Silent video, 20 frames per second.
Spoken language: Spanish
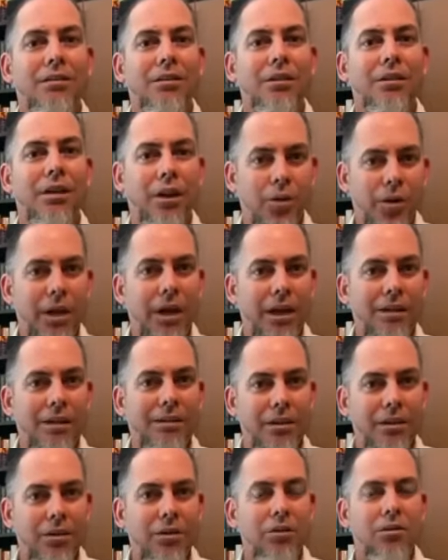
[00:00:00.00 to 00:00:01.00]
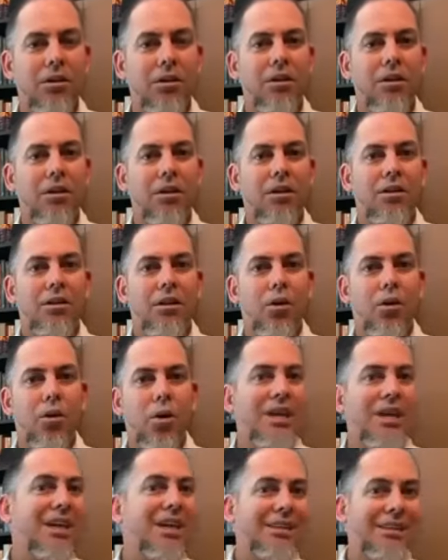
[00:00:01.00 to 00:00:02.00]
Creo que es así, ¿no?
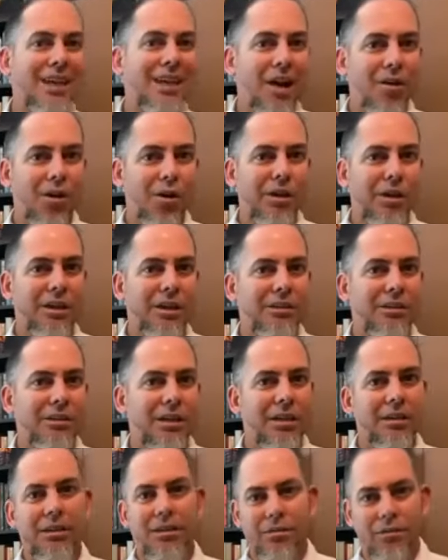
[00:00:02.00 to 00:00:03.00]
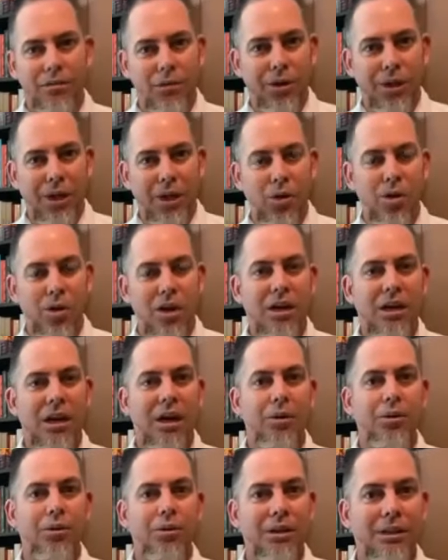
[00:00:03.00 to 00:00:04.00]
O ayer sábado 17, no lo tengo bien
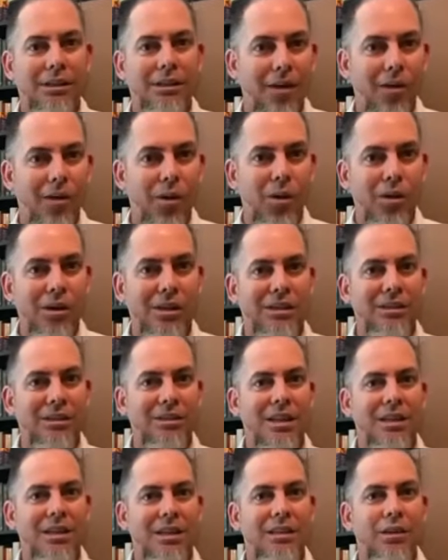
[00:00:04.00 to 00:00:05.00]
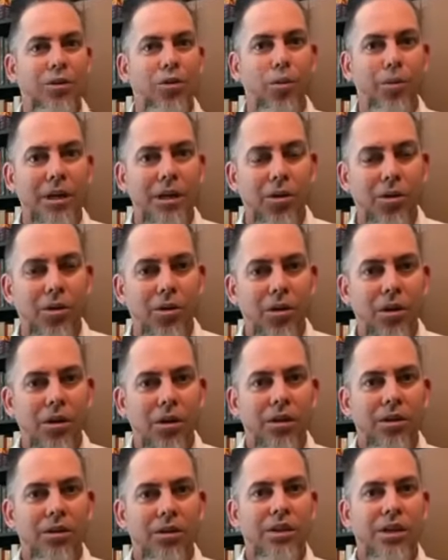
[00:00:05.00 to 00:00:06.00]
claro, si el sábado 17 o domingo
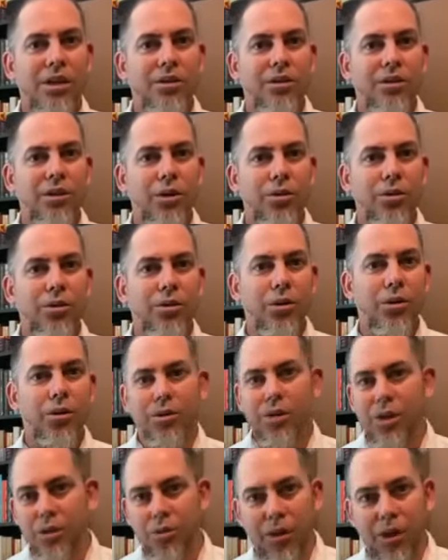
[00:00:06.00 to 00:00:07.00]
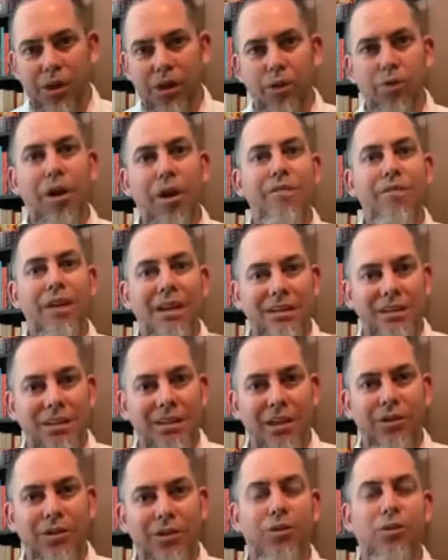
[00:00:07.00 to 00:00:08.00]
18, lo cierto es que una
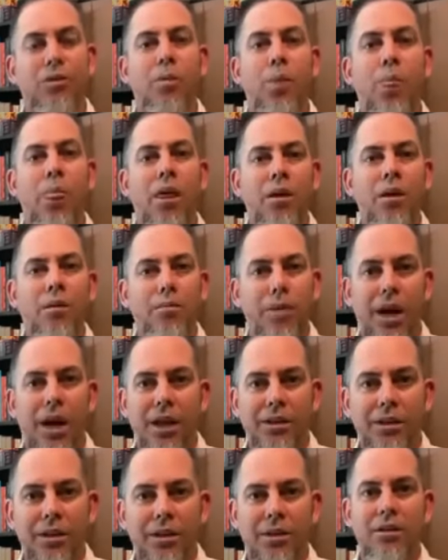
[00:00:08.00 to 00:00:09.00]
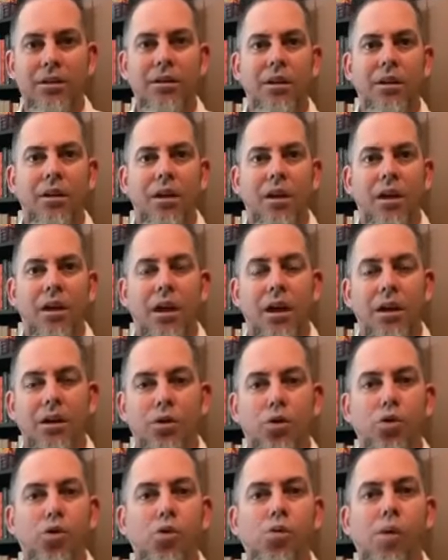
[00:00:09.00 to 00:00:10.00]
felicitación para ti.
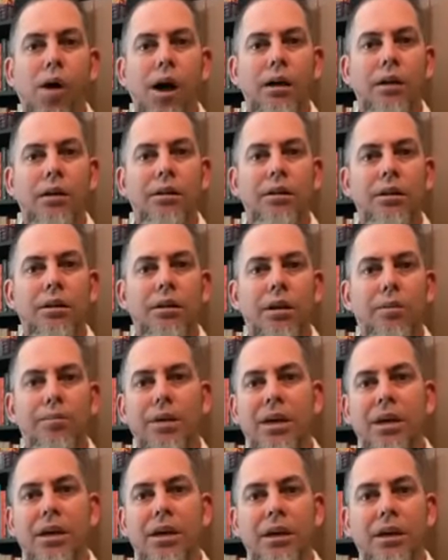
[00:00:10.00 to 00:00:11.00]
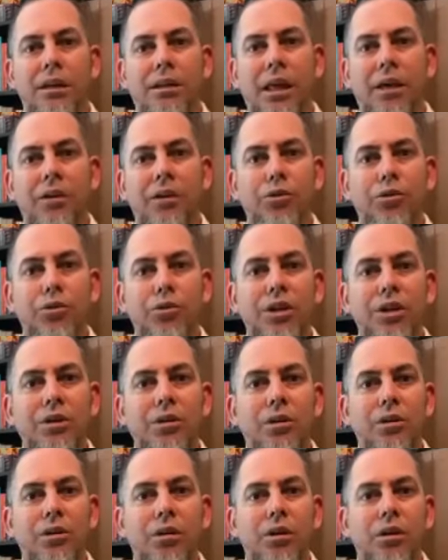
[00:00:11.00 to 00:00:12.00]
En Cuba y también en Estados
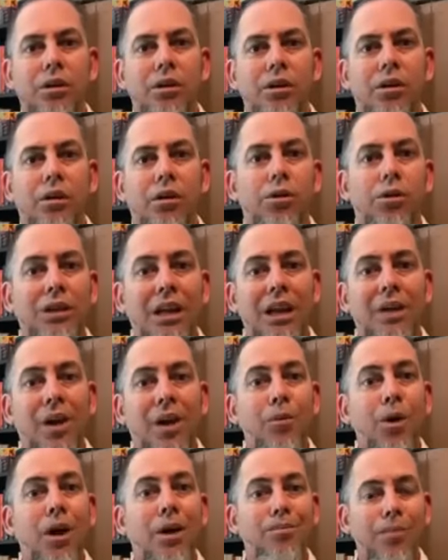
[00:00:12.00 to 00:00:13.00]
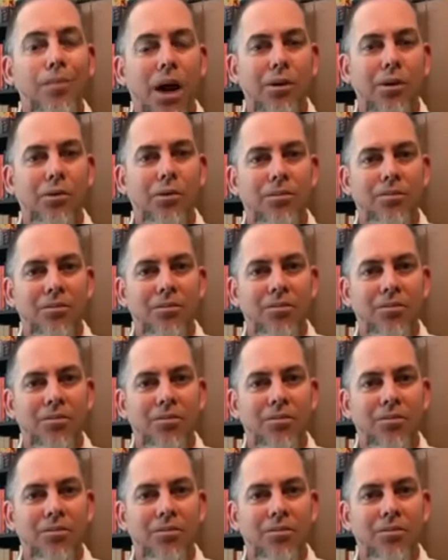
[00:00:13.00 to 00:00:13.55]
Unidos lo celebramos en mayo.